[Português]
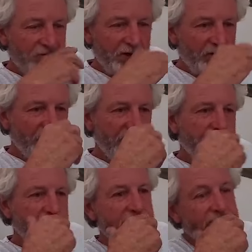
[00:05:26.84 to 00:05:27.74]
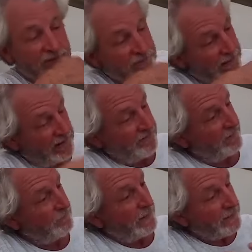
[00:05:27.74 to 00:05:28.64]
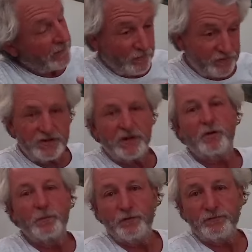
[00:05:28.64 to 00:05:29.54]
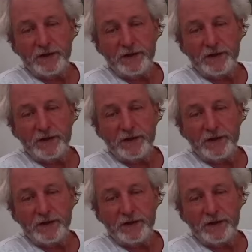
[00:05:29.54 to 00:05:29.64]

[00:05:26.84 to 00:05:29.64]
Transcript: Só que eu não dei muita atenção no caso, e falei para ele que eu não tinha, como eu não